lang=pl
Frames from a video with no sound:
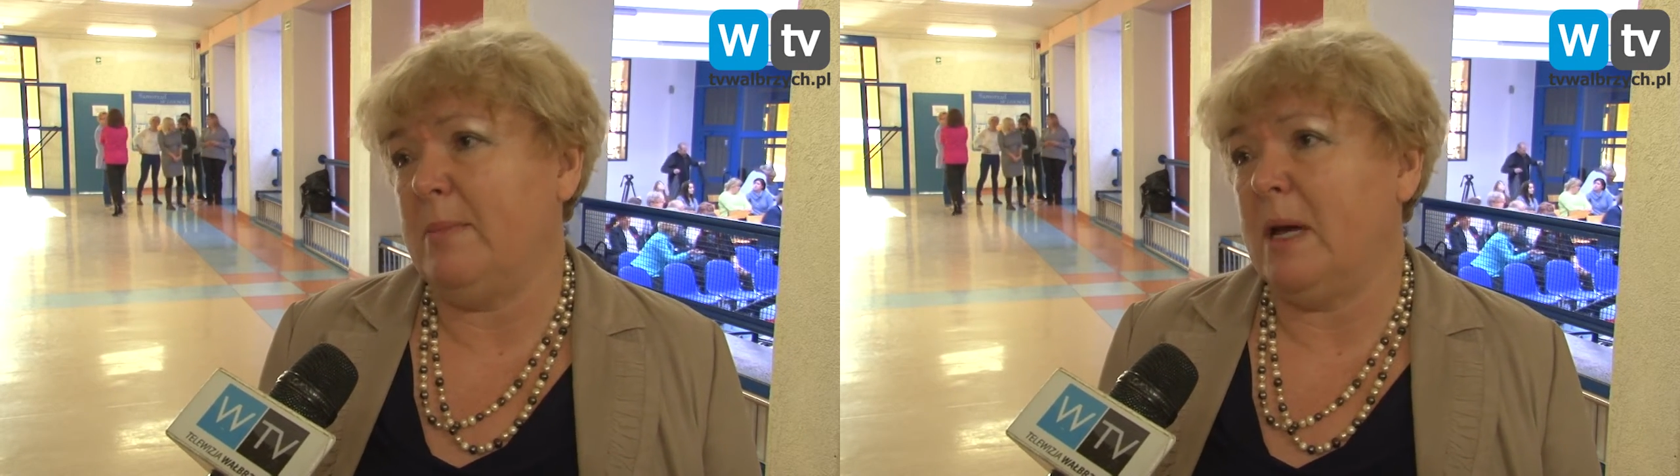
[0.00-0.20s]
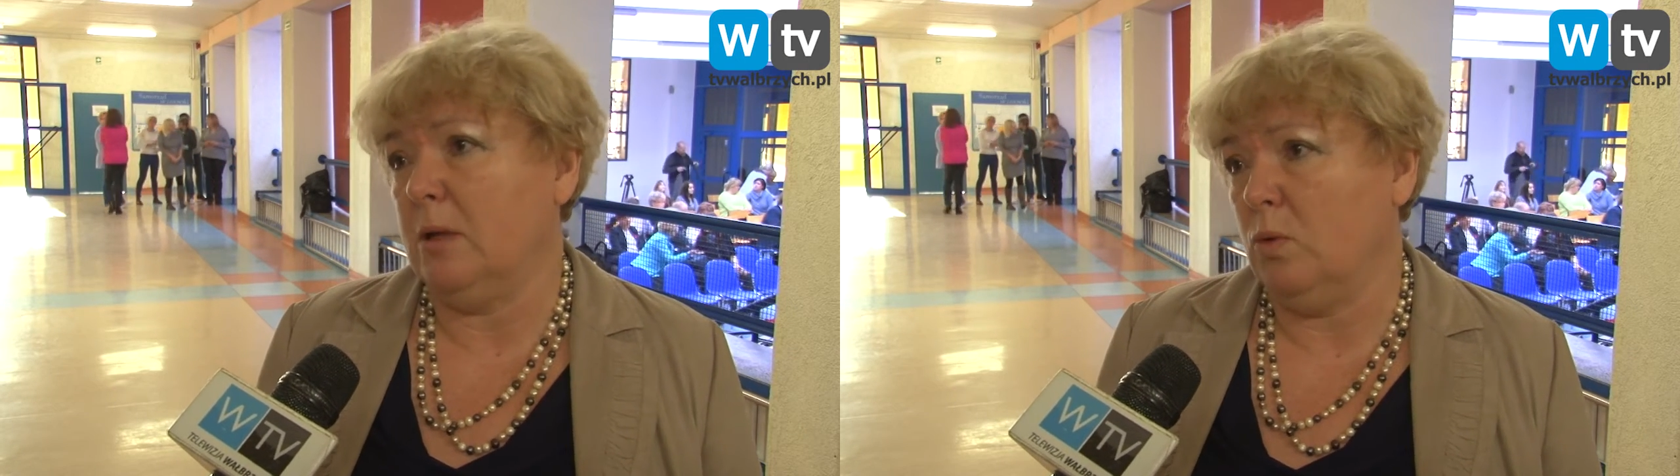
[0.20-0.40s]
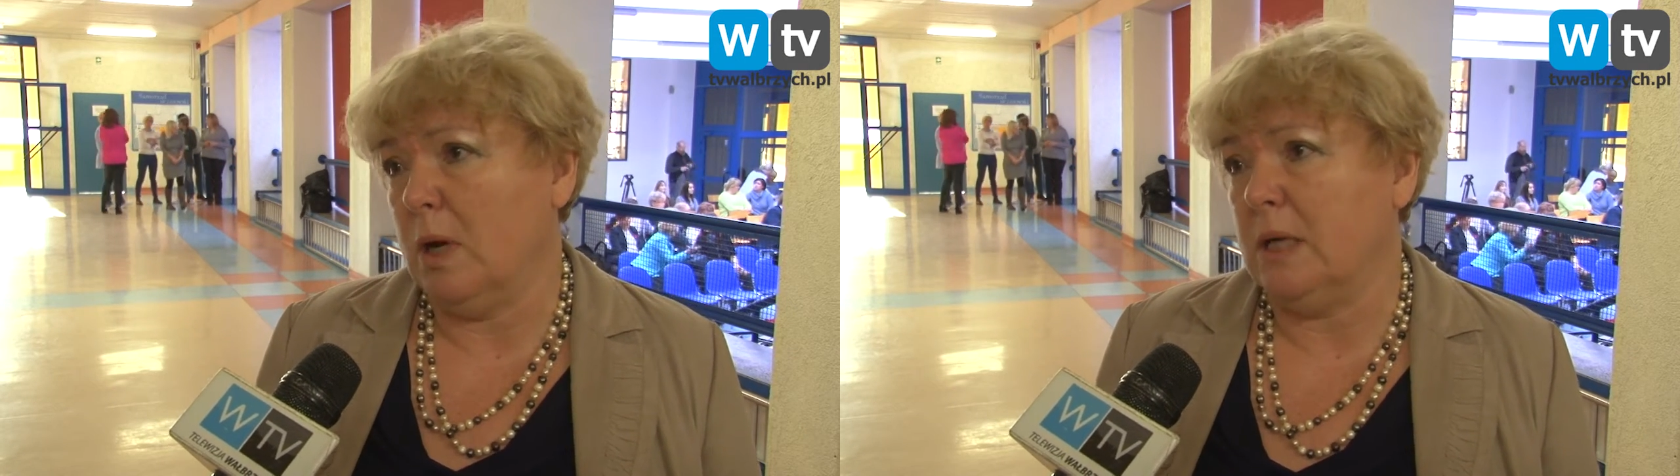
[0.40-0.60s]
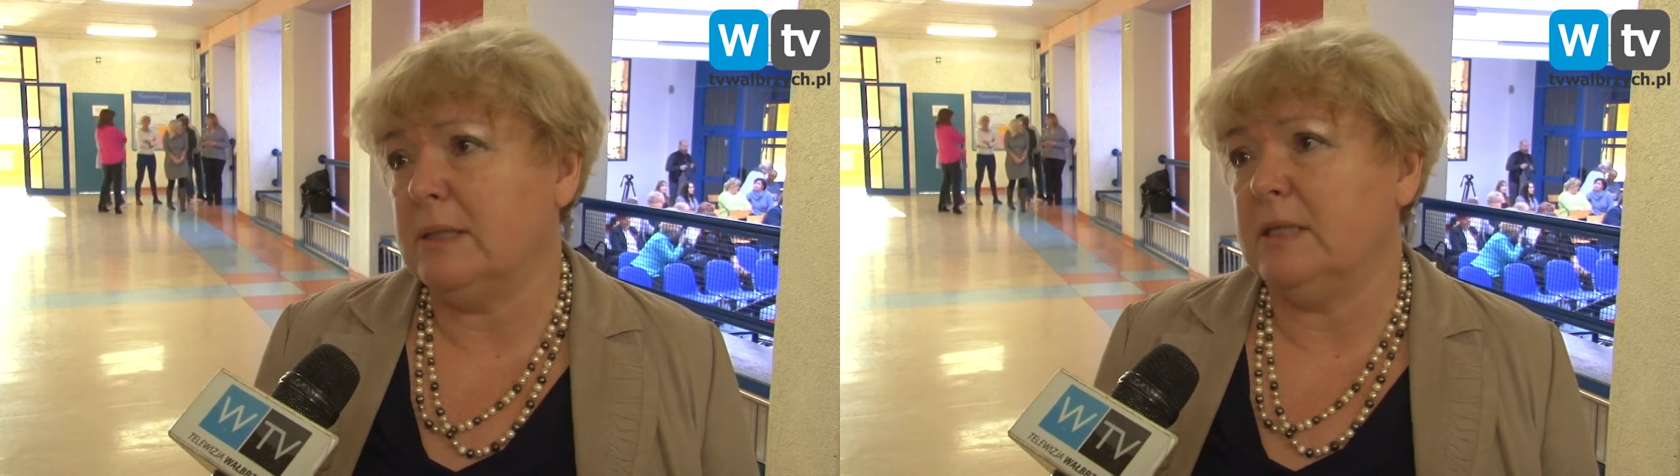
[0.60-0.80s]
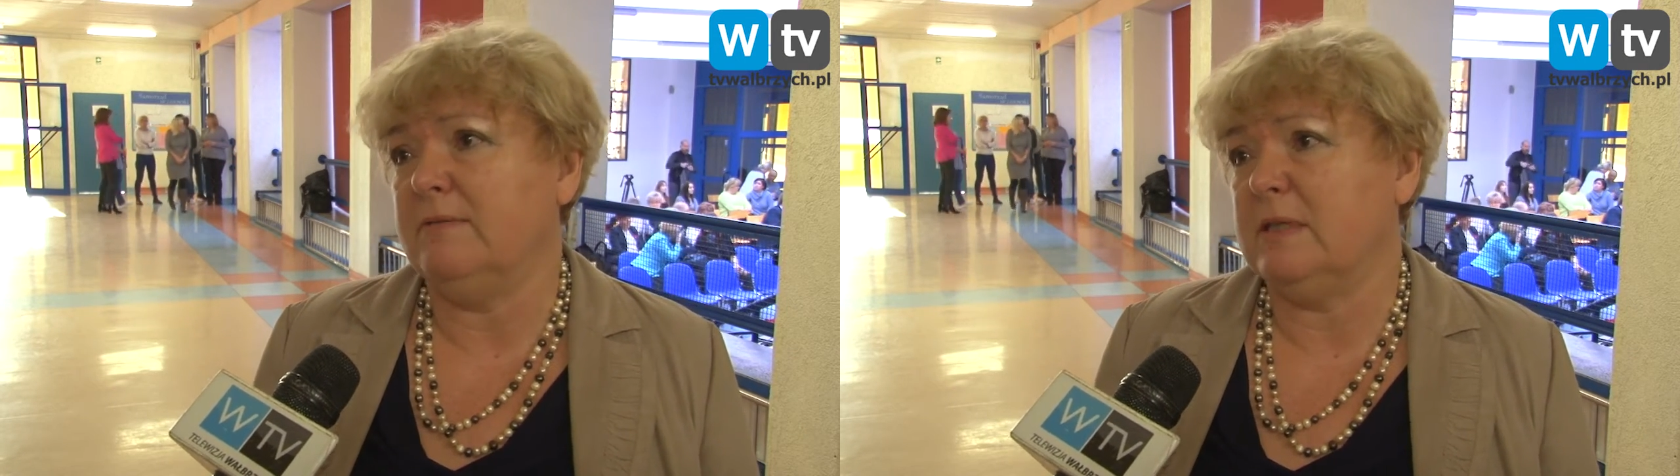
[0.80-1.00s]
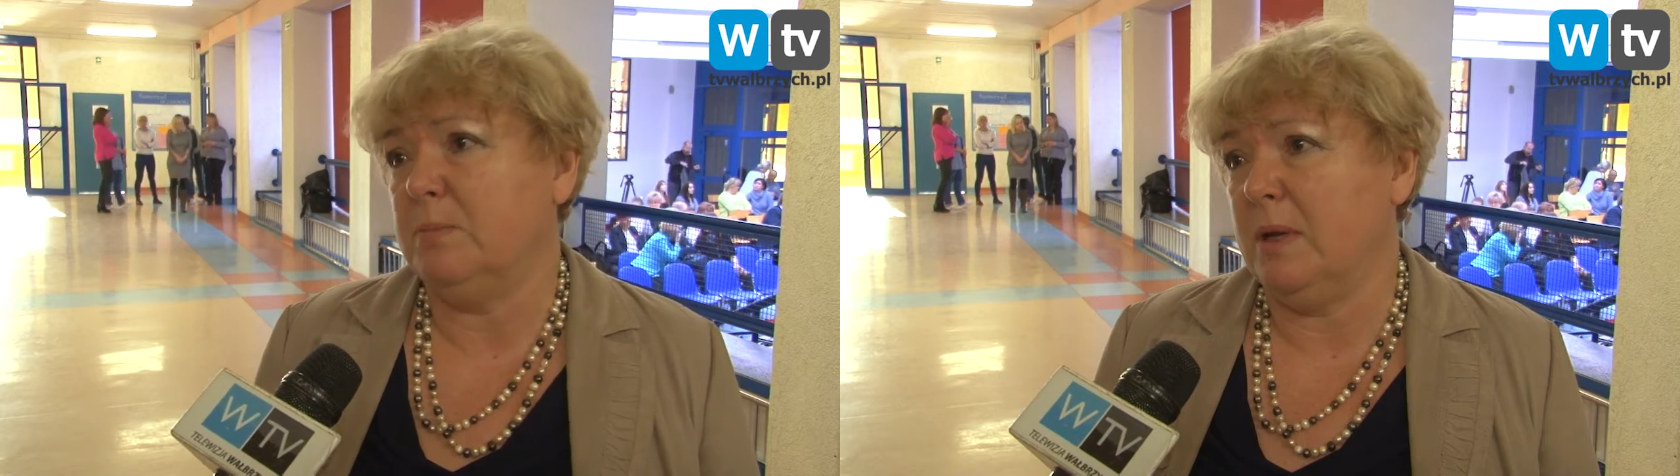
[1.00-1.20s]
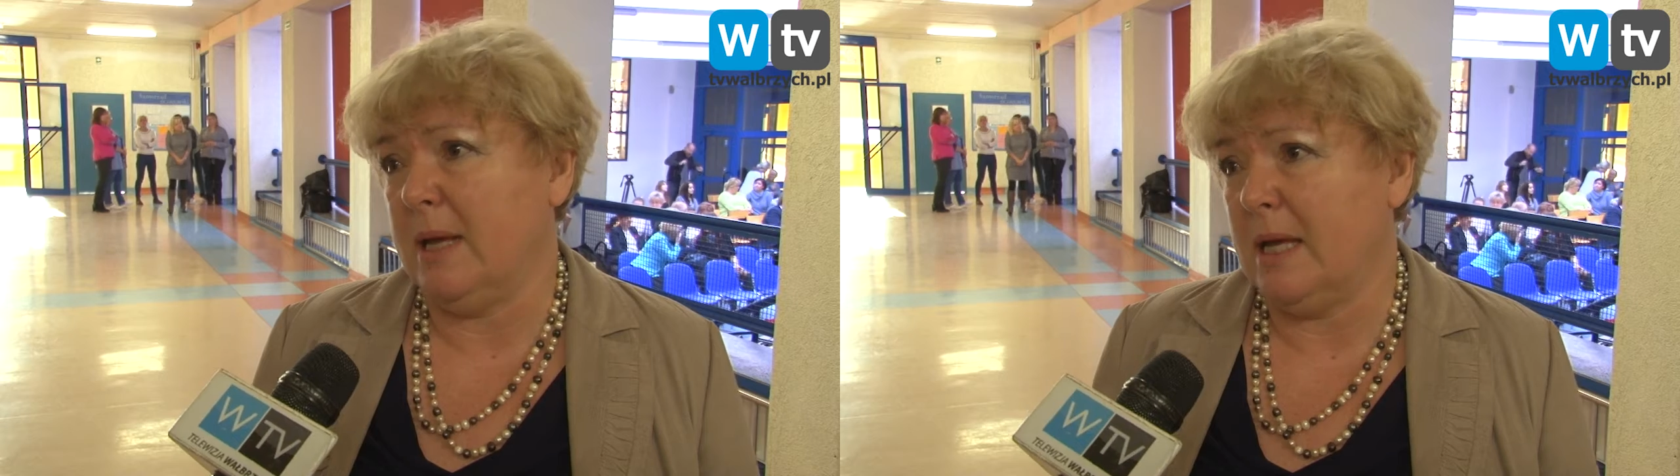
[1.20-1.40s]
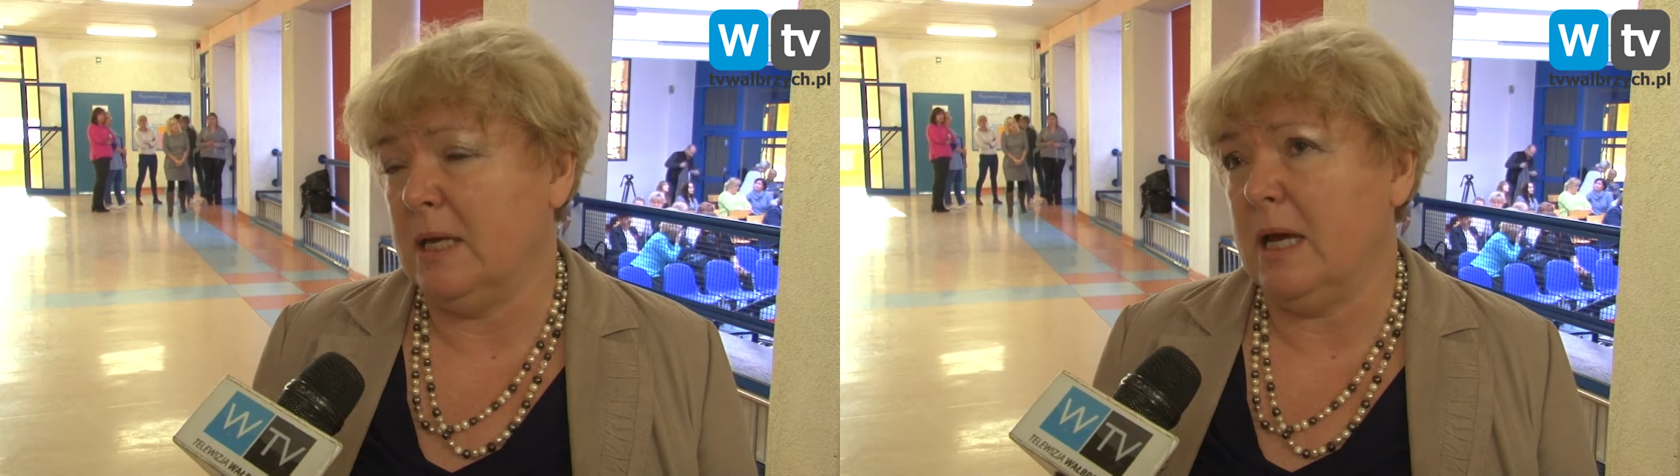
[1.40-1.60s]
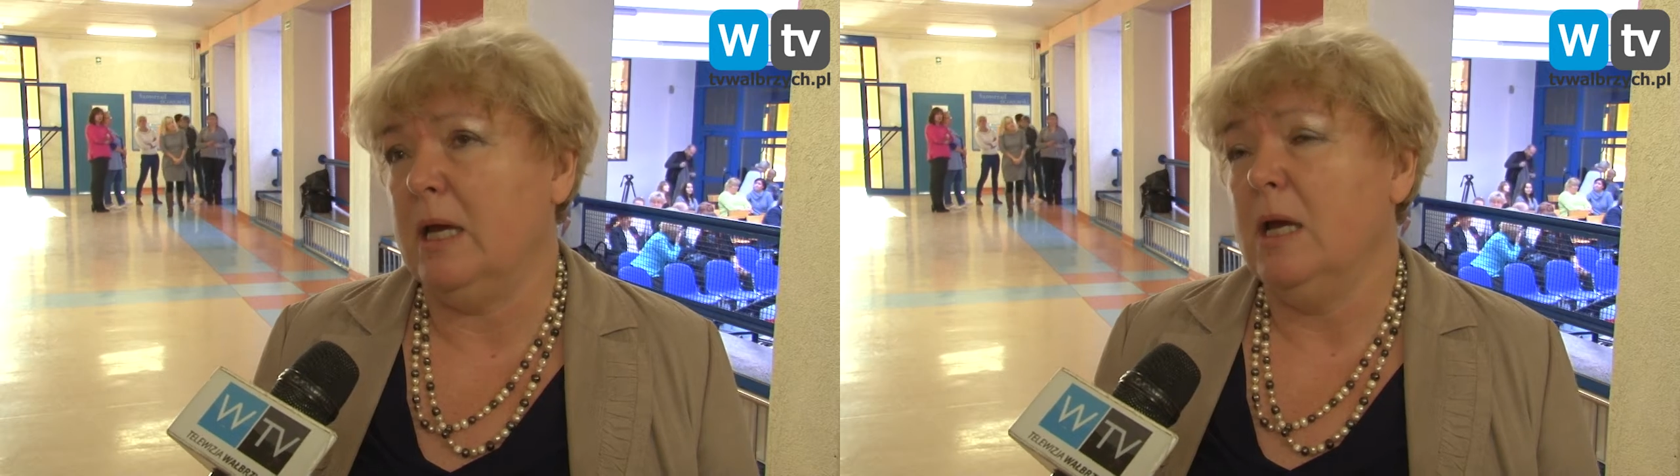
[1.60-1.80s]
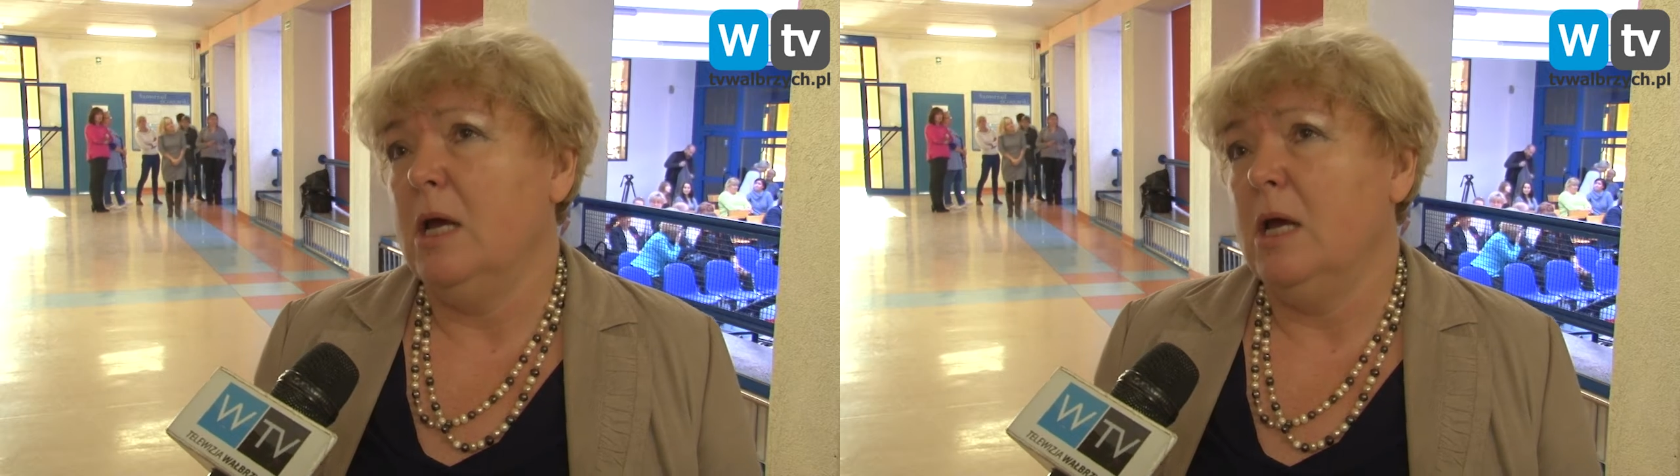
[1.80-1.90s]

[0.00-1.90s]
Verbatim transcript: ramach edukacji, wspierania,